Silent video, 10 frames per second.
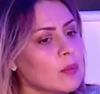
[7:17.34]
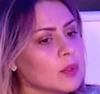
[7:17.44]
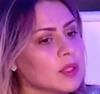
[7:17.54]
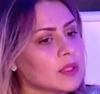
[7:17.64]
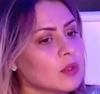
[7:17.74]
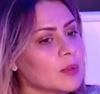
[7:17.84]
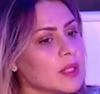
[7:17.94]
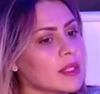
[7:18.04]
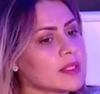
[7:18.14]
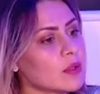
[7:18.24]
peut-être
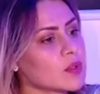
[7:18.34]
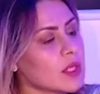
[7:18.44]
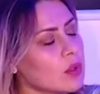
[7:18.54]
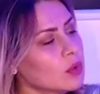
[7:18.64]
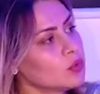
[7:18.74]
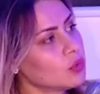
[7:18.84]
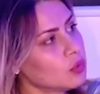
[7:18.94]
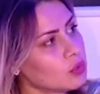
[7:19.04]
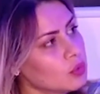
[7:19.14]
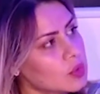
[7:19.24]
bien, c'est aux alentours
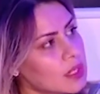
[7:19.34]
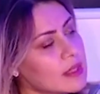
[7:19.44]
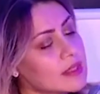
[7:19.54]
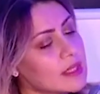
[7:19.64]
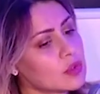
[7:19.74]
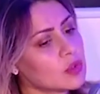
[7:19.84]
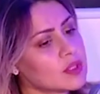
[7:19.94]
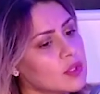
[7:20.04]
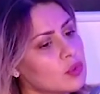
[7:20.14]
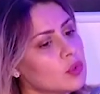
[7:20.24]
de tout ça, sachant
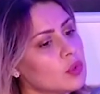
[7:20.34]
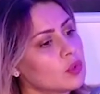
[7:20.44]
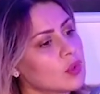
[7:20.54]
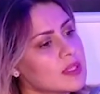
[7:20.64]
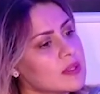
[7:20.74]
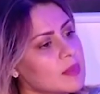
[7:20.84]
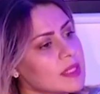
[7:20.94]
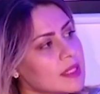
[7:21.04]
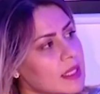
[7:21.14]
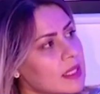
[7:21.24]
aussi que le tourisme
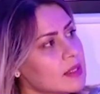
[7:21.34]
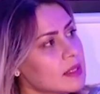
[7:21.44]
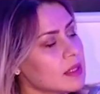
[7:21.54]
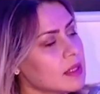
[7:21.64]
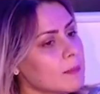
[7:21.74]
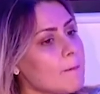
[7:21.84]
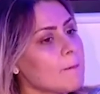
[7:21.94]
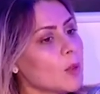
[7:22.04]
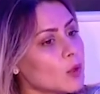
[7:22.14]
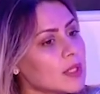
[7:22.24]
médical, c'est
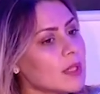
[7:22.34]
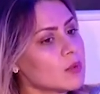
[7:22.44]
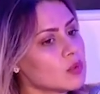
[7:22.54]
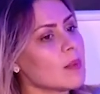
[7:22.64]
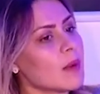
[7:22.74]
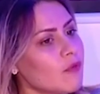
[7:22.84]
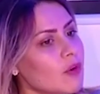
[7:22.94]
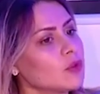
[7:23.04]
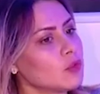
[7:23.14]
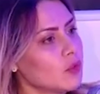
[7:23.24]
on a besoin
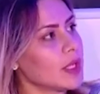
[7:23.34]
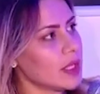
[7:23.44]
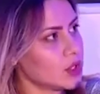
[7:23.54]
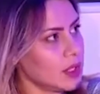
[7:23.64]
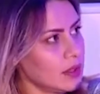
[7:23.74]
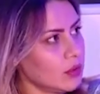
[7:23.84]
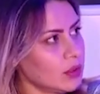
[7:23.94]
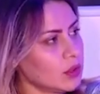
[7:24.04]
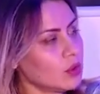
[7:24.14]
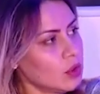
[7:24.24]
parfois de voyager,
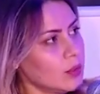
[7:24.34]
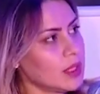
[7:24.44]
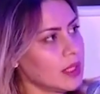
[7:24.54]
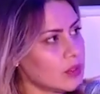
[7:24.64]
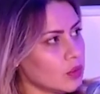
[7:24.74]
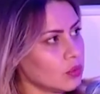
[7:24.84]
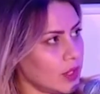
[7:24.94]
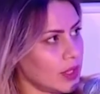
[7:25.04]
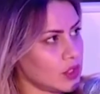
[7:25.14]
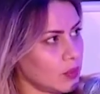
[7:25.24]
on est dans l'obligation de
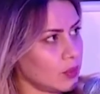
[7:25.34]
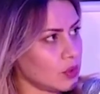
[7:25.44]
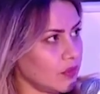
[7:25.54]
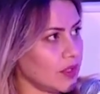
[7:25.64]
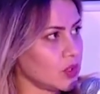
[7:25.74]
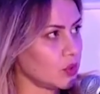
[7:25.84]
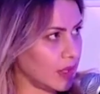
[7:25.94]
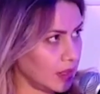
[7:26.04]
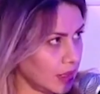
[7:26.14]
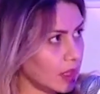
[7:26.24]
voyager pour se faire
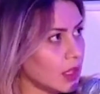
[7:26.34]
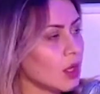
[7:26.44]
soigner.